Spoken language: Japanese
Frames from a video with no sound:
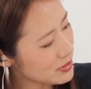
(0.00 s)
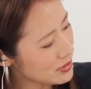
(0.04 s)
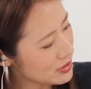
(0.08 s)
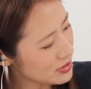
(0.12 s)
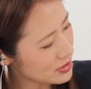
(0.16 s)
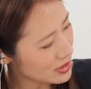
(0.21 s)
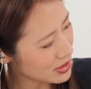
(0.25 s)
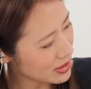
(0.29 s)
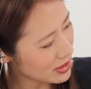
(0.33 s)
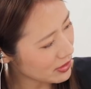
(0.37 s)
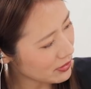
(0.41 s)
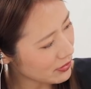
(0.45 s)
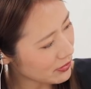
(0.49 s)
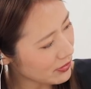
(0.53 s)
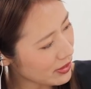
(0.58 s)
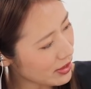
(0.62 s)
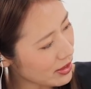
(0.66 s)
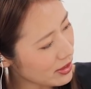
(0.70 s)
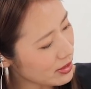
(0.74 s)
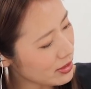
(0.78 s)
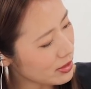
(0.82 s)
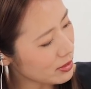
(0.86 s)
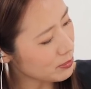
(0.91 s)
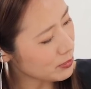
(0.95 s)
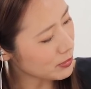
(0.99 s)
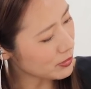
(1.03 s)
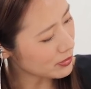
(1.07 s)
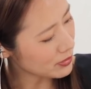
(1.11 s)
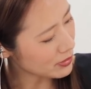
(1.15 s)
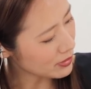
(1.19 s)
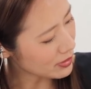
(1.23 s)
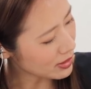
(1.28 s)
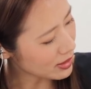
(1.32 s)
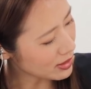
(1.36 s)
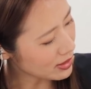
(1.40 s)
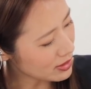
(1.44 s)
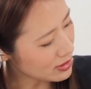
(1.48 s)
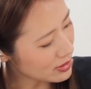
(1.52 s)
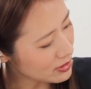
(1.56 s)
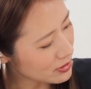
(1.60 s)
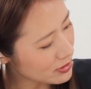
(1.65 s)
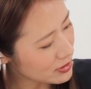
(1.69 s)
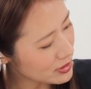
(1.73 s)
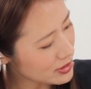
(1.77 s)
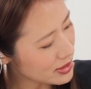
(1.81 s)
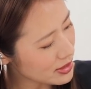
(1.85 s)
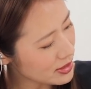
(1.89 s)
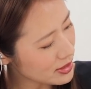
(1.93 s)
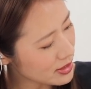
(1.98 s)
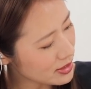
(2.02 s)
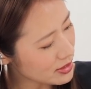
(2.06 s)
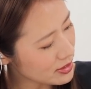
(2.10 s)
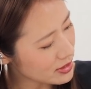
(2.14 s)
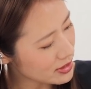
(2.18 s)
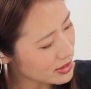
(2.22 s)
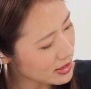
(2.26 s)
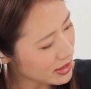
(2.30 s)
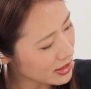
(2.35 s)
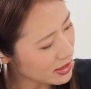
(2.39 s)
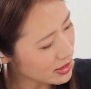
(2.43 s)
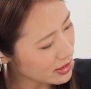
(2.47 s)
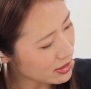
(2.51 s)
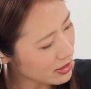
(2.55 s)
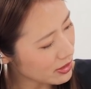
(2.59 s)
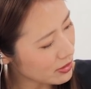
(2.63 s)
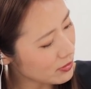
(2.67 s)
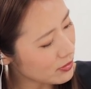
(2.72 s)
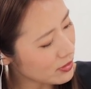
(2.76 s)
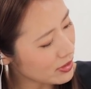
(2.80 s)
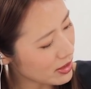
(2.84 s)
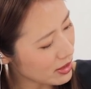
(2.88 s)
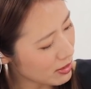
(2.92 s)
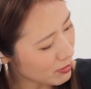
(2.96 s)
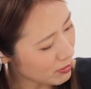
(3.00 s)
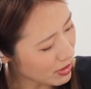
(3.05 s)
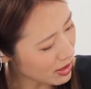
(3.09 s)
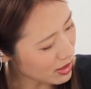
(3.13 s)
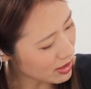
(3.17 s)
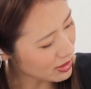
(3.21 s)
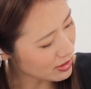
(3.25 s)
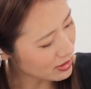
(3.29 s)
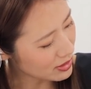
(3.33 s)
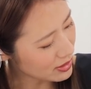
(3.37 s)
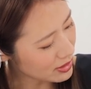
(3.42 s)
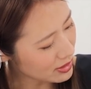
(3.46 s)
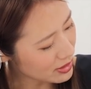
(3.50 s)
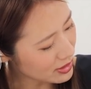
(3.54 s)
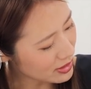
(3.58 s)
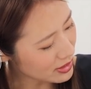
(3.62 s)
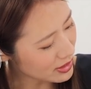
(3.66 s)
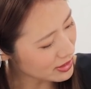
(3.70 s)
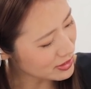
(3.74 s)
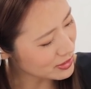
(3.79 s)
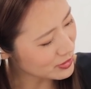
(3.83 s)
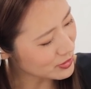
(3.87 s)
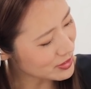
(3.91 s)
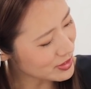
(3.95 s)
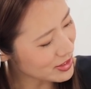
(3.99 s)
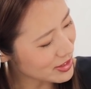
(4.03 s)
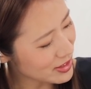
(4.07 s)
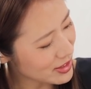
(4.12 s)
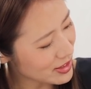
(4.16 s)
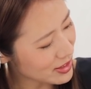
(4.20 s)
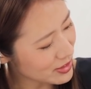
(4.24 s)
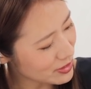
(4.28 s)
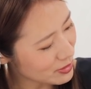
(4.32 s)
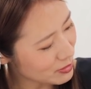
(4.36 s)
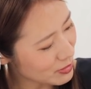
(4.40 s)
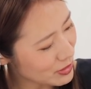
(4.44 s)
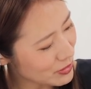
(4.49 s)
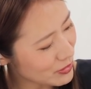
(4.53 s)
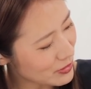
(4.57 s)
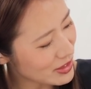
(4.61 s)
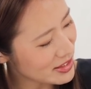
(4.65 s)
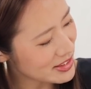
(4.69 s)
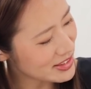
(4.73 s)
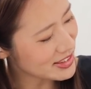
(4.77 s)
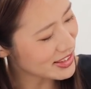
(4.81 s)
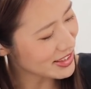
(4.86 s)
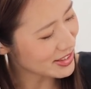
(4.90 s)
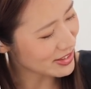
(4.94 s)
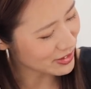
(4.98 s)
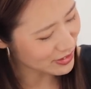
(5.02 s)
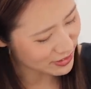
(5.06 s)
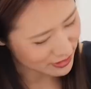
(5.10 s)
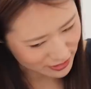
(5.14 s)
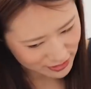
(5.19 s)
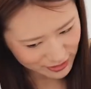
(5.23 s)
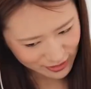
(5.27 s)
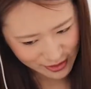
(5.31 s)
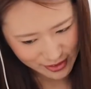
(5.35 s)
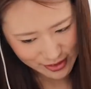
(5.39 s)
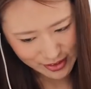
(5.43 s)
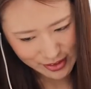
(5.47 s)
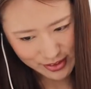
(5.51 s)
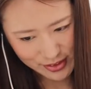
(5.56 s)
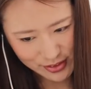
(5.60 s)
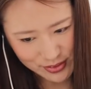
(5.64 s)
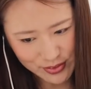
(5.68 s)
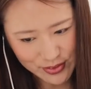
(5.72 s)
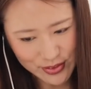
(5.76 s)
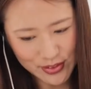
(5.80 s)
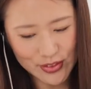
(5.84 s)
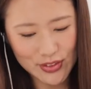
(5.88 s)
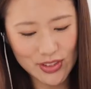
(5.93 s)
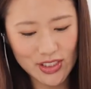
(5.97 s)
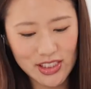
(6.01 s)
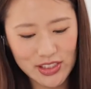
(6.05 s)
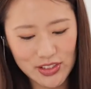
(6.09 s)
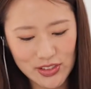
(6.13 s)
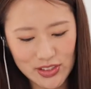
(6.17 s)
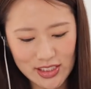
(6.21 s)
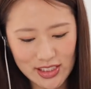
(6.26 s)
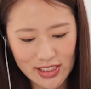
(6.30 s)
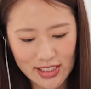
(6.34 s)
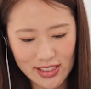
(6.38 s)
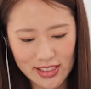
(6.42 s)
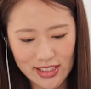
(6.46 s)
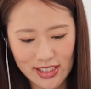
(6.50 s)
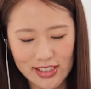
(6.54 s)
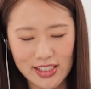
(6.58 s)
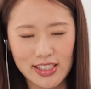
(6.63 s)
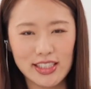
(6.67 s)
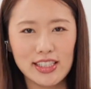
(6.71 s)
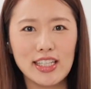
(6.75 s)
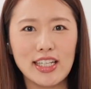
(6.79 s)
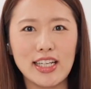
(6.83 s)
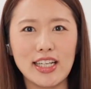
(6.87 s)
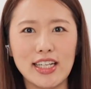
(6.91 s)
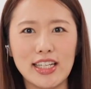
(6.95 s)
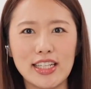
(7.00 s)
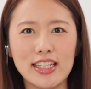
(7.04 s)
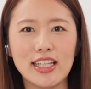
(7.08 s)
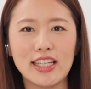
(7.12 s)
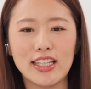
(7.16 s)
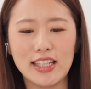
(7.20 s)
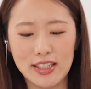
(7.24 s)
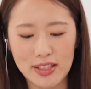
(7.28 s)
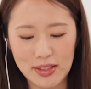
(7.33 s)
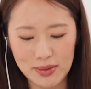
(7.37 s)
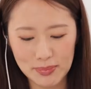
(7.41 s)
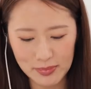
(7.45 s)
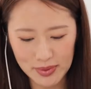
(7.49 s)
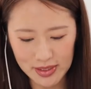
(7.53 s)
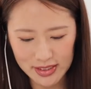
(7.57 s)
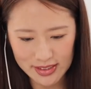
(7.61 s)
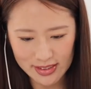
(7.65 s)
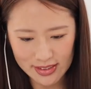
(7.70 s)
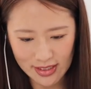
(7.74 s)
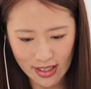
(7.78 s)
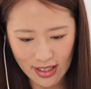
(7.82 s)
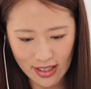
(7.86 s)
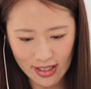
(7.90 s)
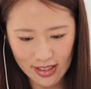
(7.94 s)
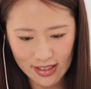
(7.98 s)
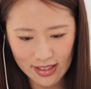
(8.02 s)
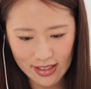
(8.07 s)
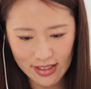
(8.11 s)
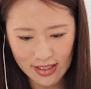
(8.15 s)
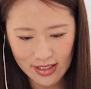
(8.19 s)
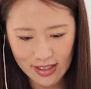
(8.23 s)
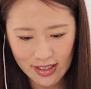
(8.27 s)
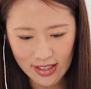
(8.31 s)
抗にフェアリーポルカ、黒三角にテオレーマ、白三角マドラスチェックという印にさせていただきました。